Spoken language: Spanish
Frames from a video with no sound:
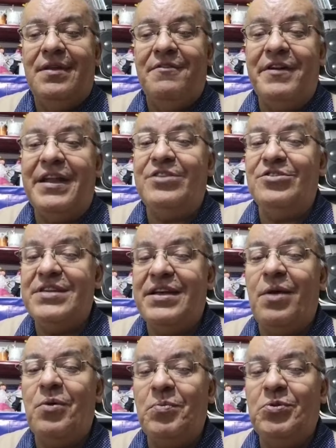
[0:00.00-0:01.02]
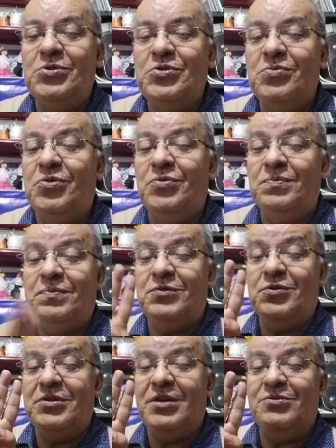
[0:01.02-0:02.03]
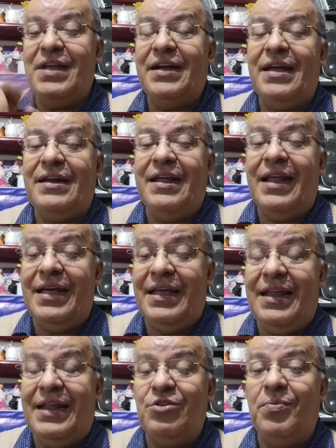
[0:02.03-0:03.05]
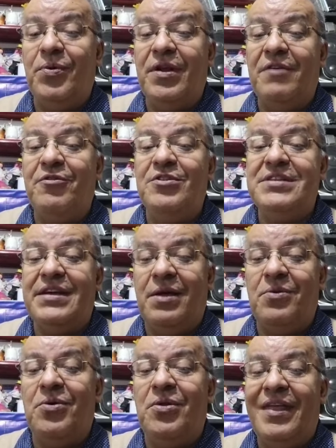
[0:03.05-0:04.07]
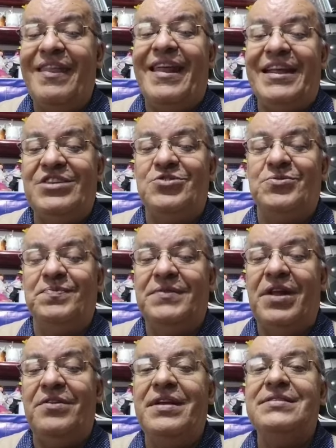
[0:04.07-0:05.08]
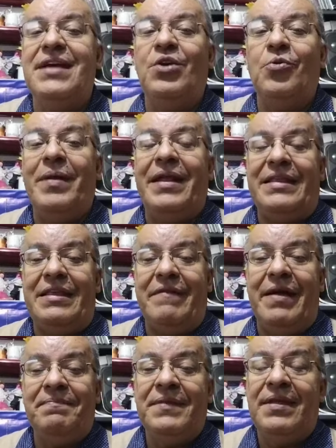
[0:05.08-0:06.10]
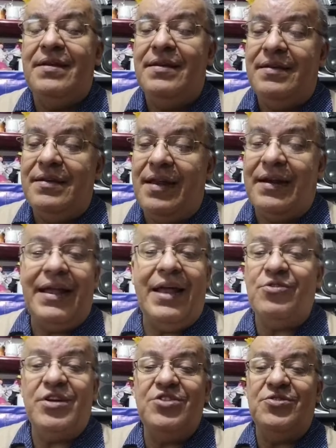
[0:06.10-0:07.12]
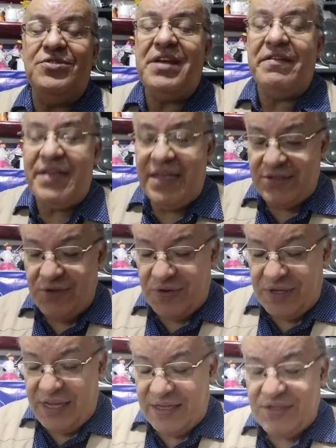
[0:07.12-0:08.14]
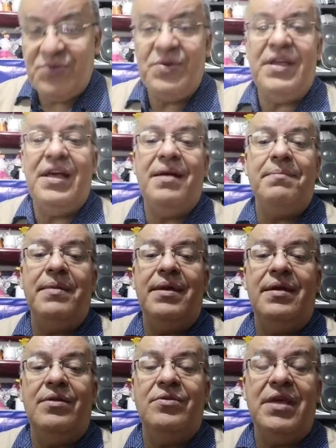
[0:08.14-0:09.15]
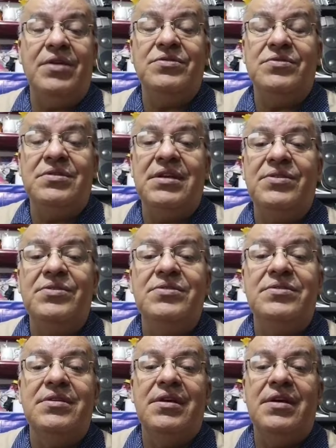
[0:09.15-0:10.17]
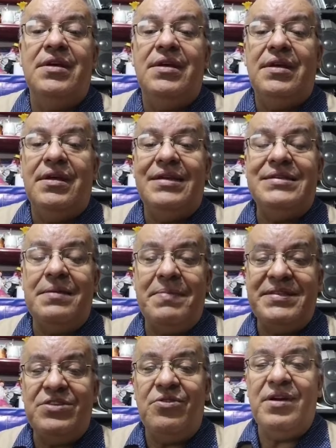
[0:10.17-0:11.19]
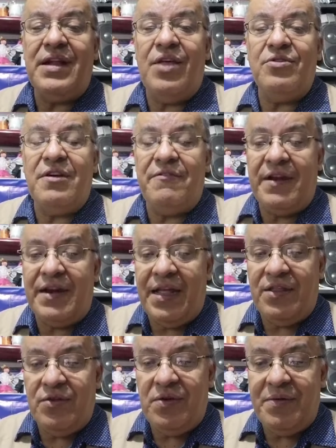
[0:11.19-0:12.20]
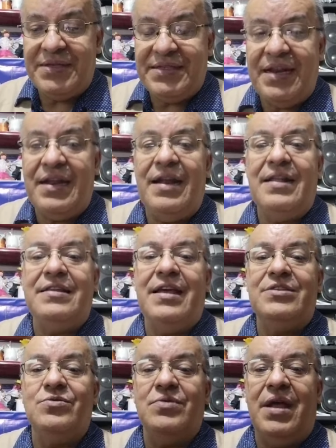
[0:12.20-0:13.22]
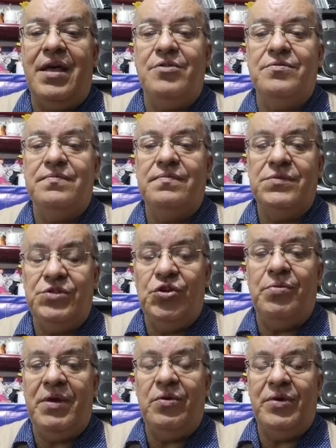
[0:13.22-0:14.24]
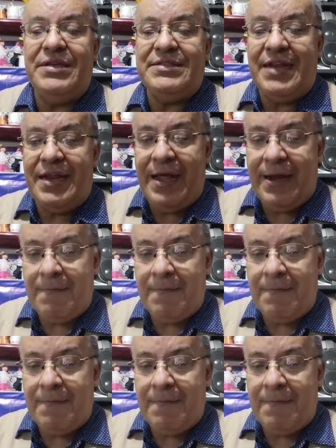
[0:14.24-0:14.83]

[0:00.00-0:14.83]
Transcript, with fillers: Fernando se graduó póstumo, su segunda carrera, él era topógrafo y se graduó de Derecho de la Universidad Cooperativa. Y el regalo que yo no sabía, Sonia y su hija me lo dieron, sus hijos, es el vestido de grado que Fernando iba a estrenar el día de su grado. Yo me lo voy a estrenar.